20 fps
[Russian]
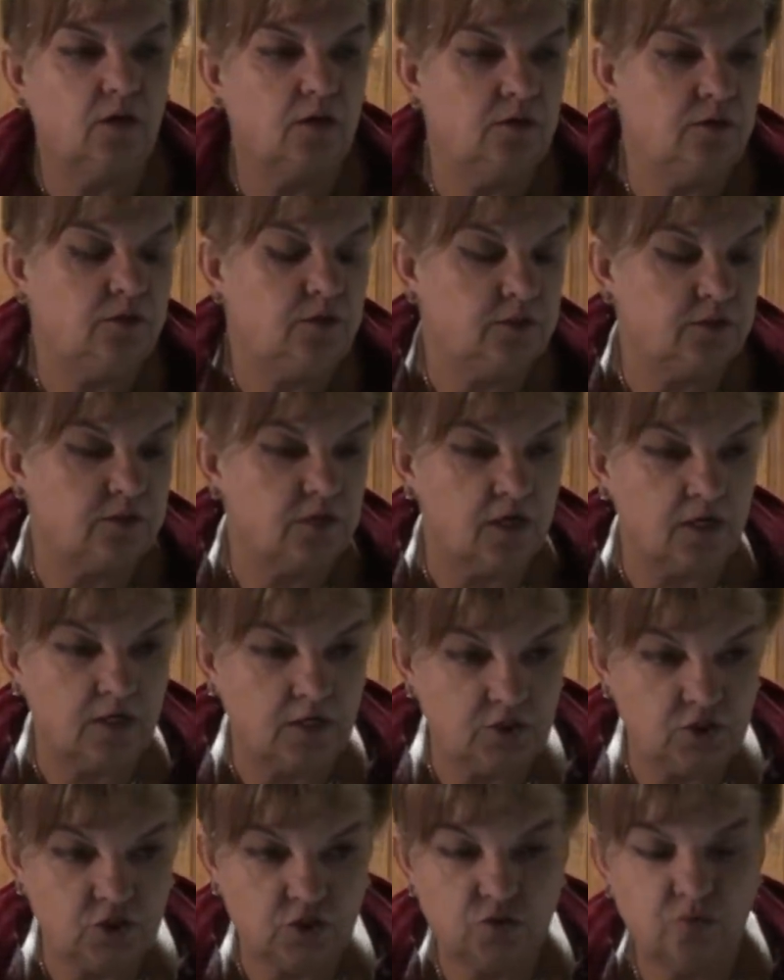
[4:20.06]

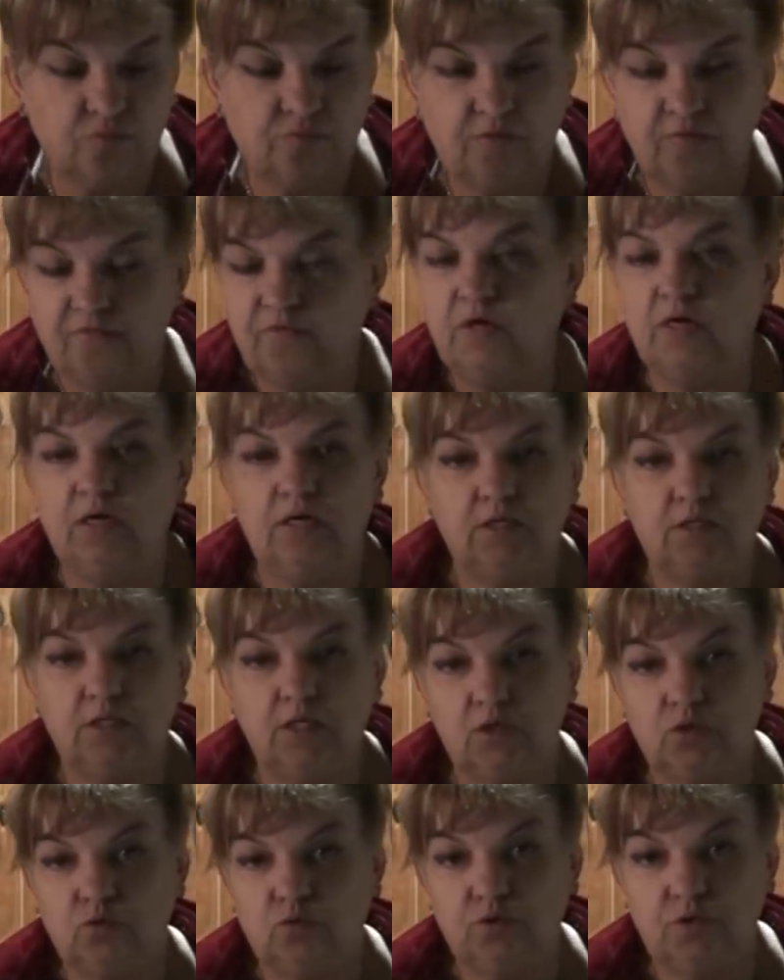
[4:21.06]
несколько часов говорили
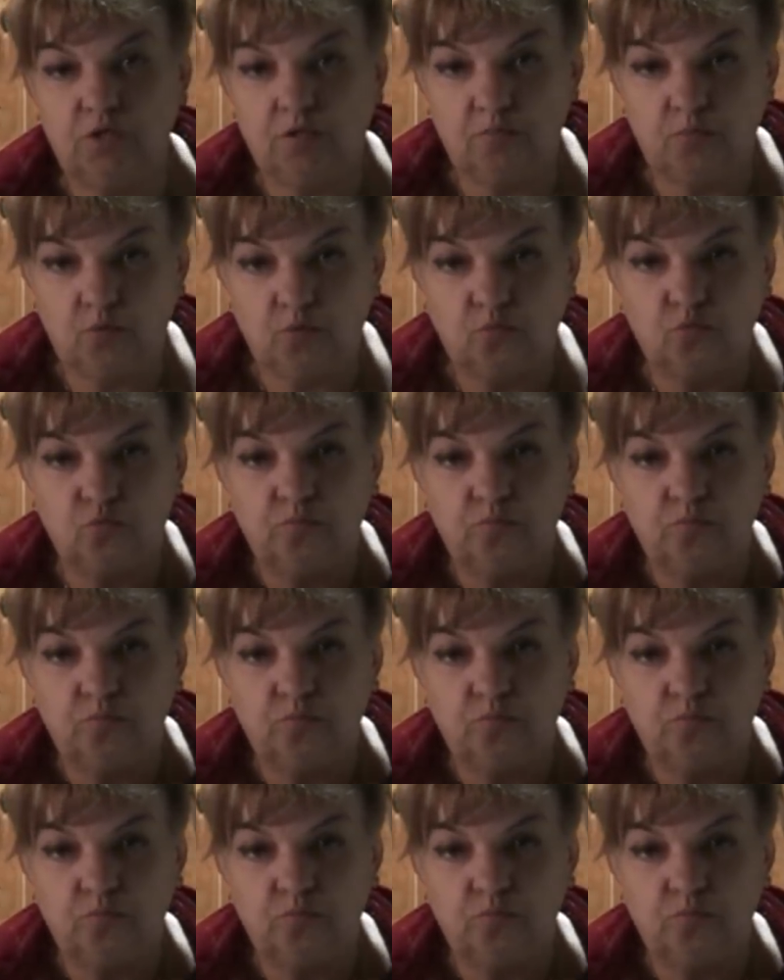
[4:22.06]
на эту тему.